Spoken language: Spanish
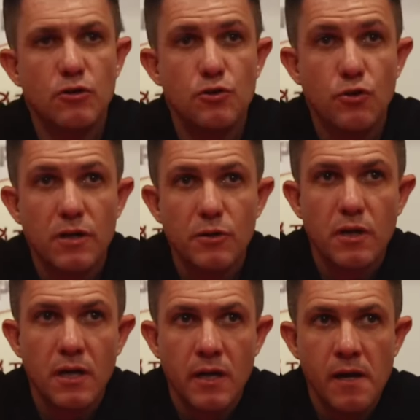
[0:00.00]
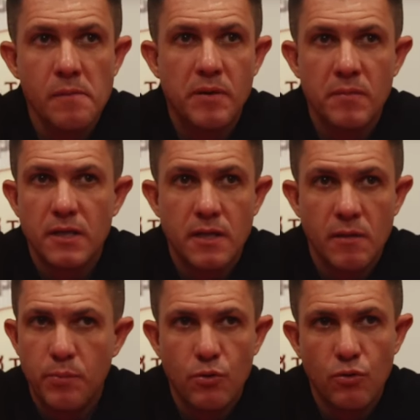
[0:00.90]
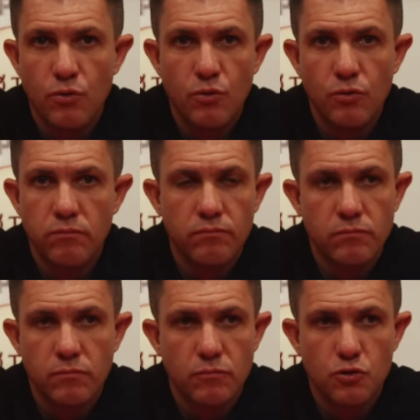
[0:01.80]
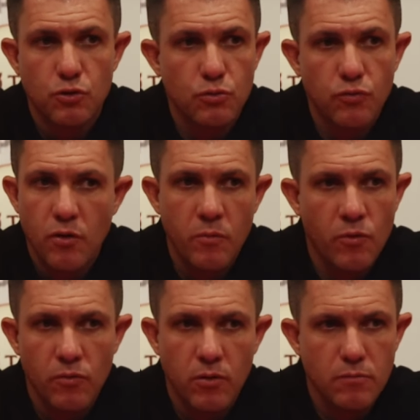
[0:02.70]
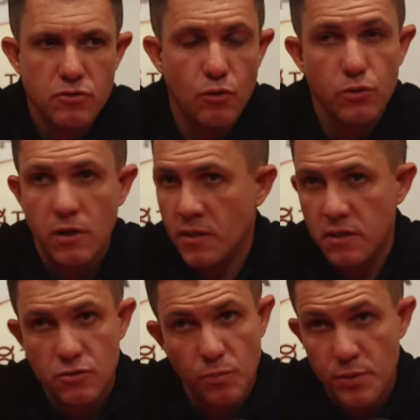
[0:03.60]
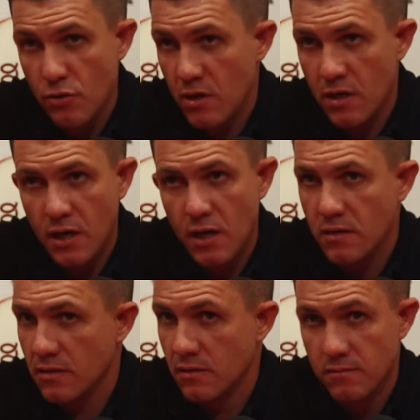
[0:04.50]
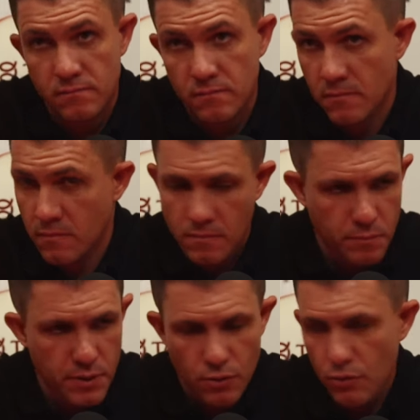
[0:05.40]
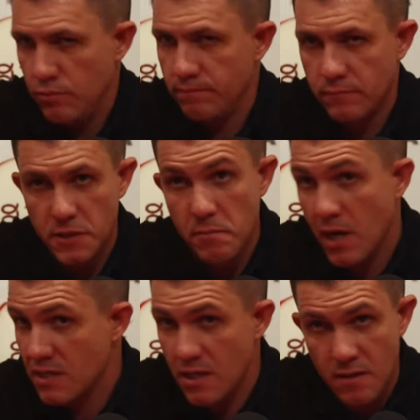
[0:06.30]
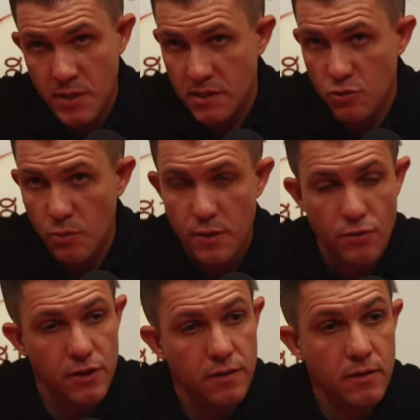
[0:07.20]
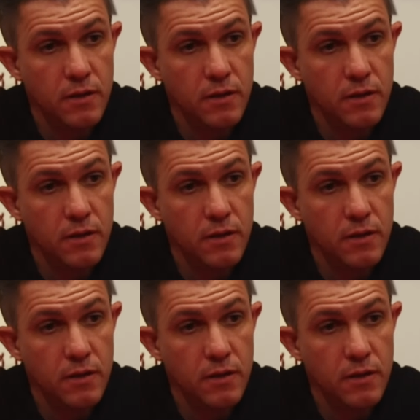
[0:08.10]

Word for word: Yo creo que en el primer tiempo nosotros fuimos absolutamente superiores a Necaxa, pero demasiadamente superiores.